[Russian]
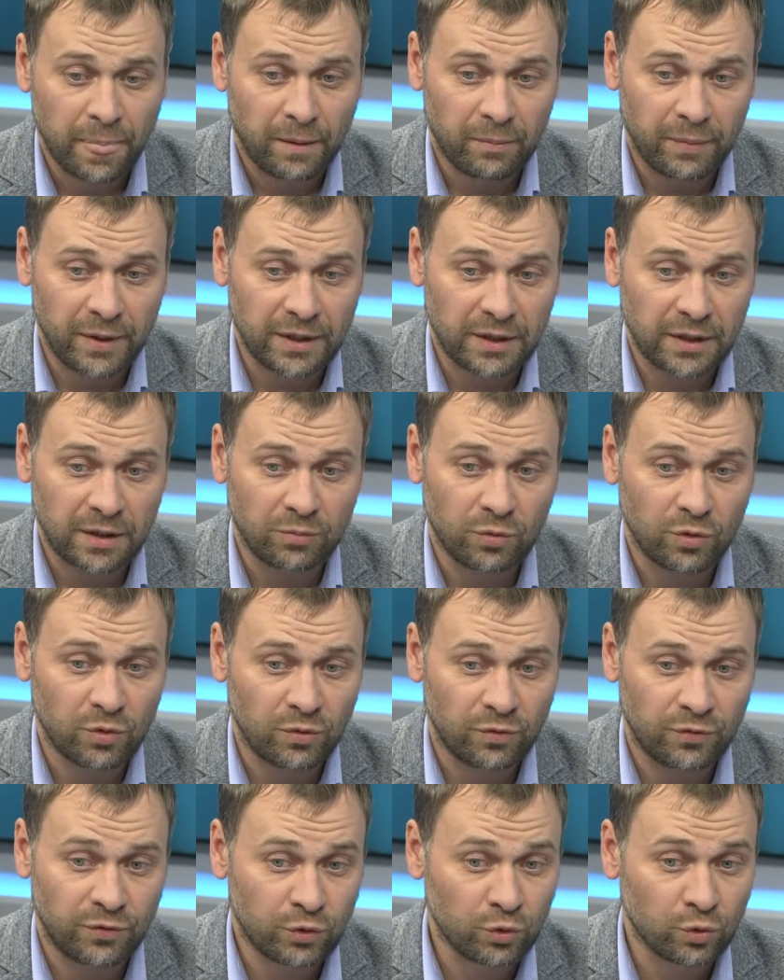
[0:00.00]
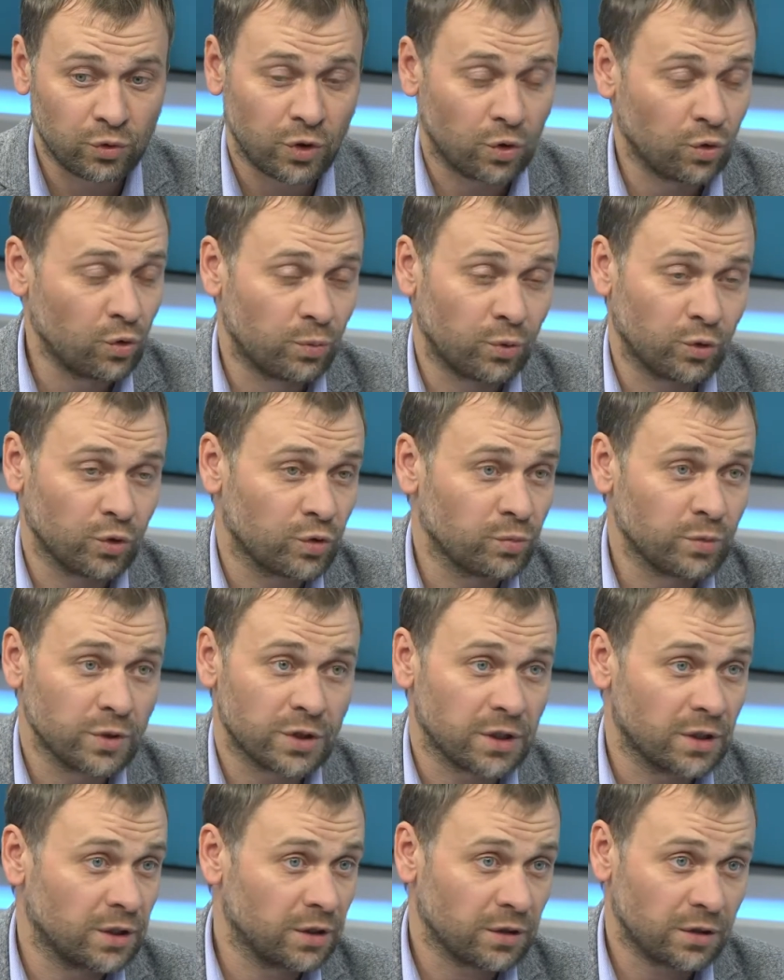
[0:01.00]
Поэтому всю закупку
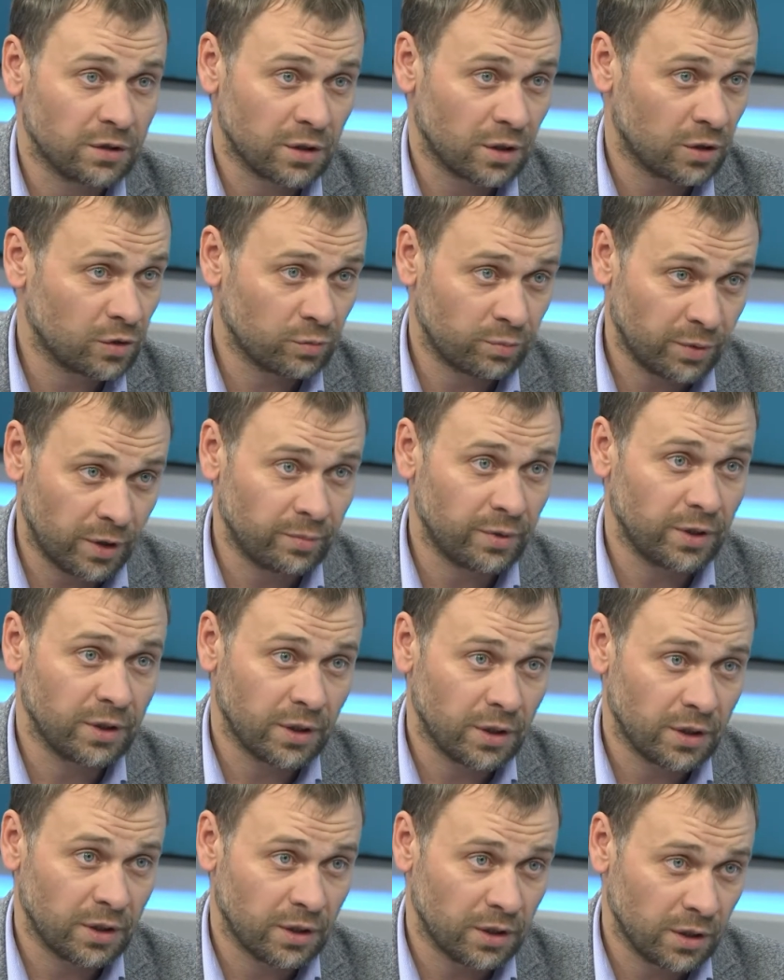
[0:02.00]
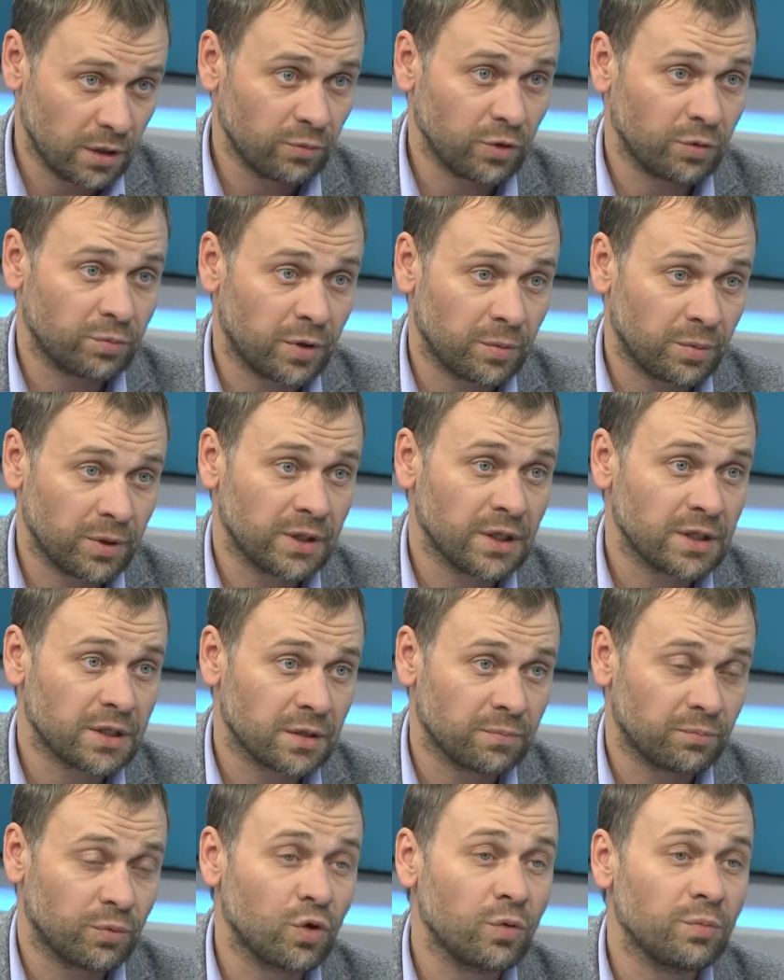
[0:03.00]
смысла нет сразу приобретать. Она будет
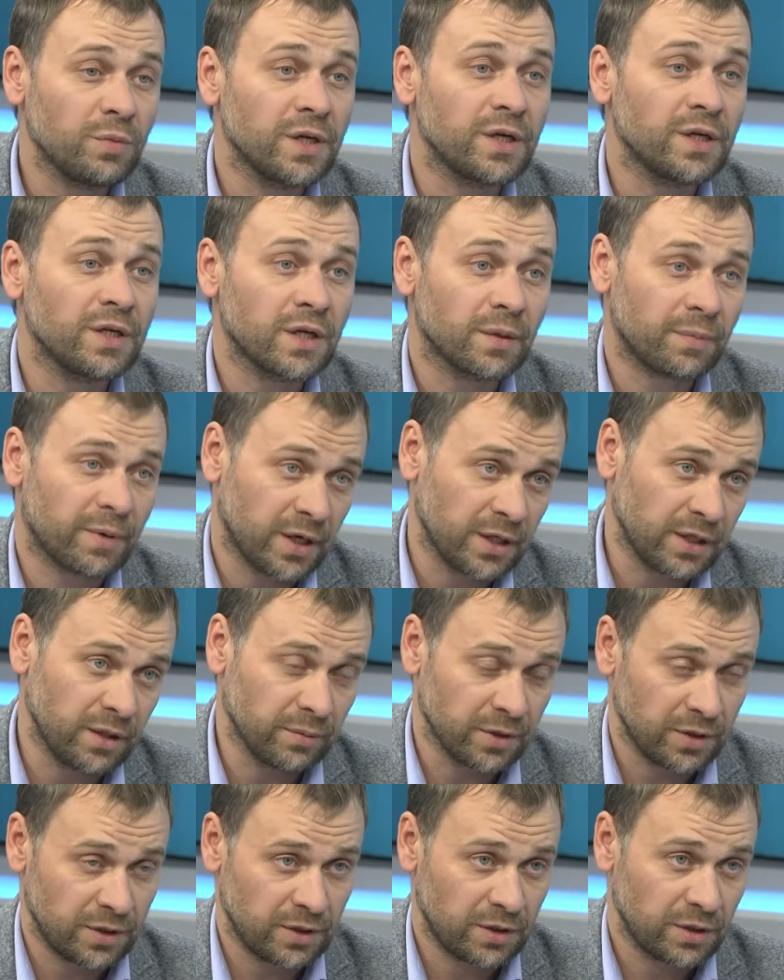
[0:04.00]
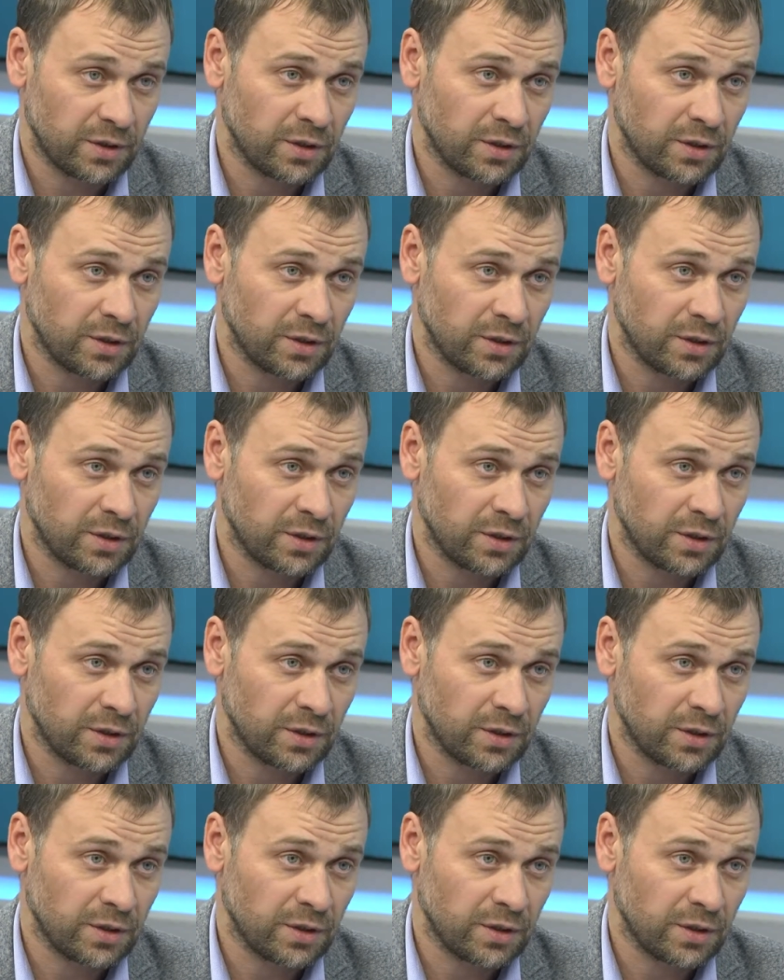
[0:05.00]
приобретаться по мере необходимости.